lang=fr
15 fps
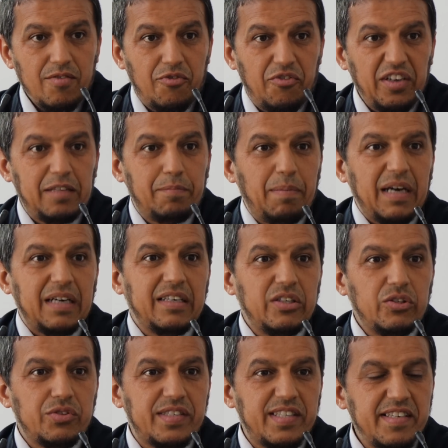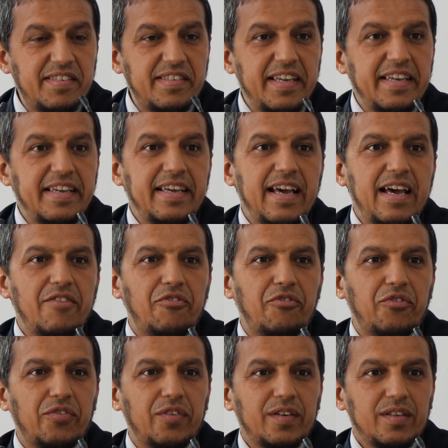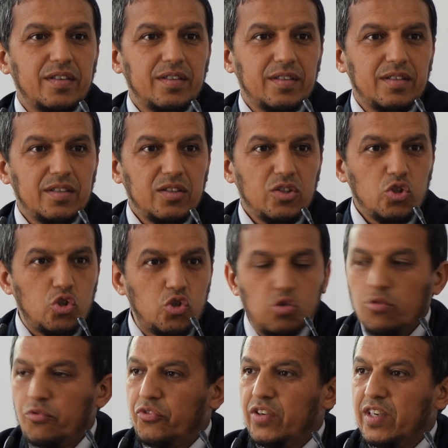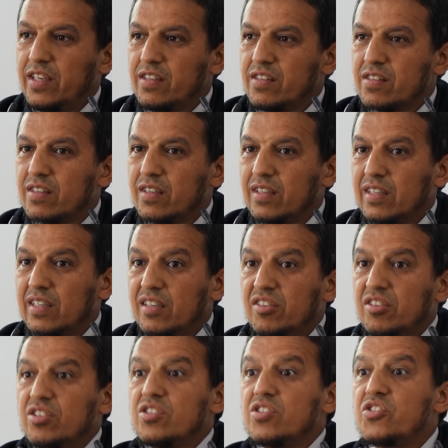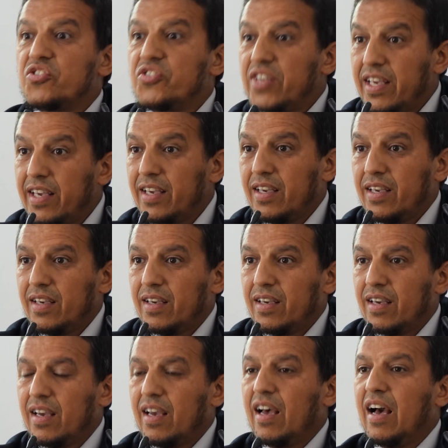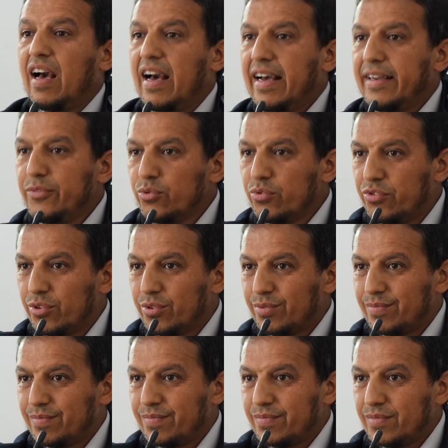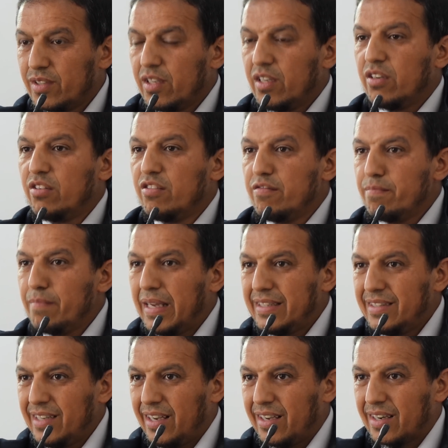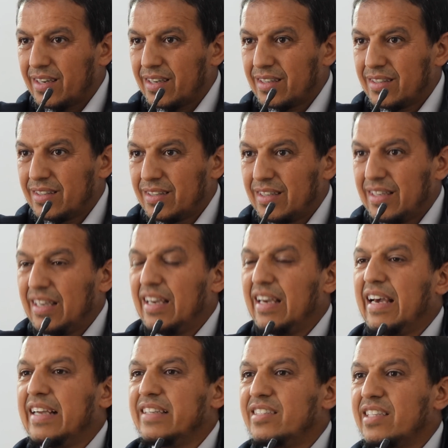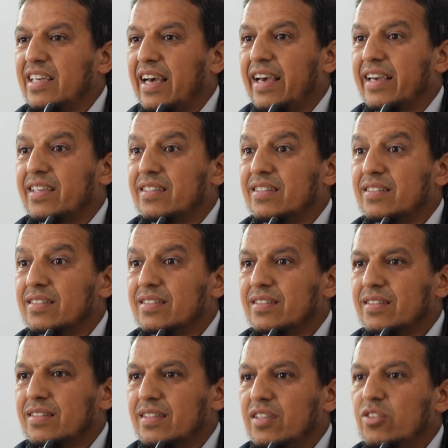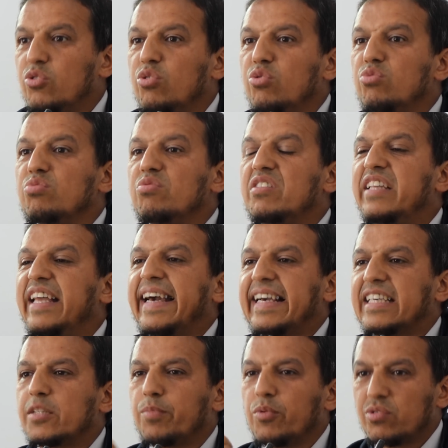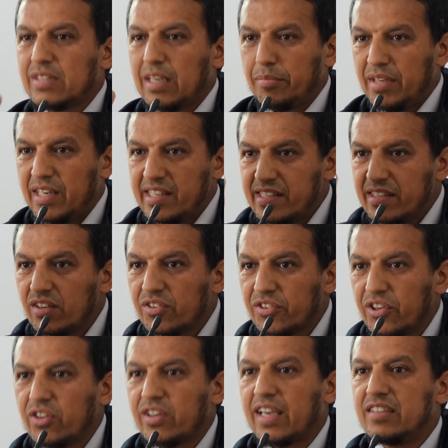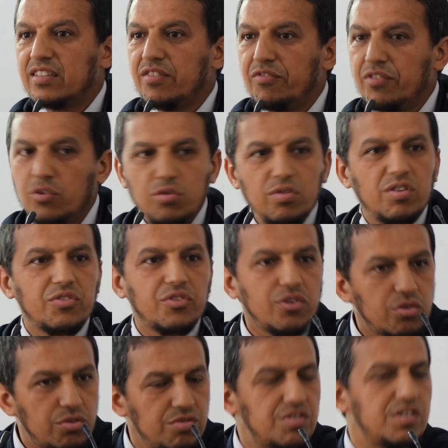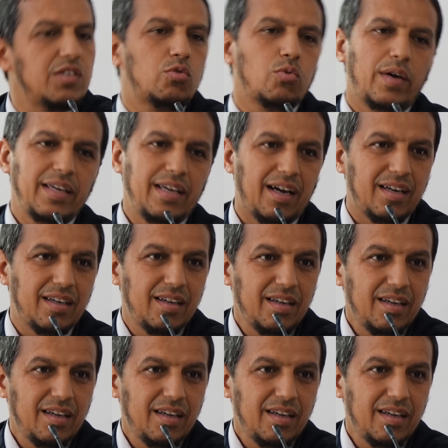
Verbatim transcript: faites par le CCIF suffisent, c'est à nouveau une manière indirecte de nous déresponsabiliser en tant qu'individu, en tant que citoyen,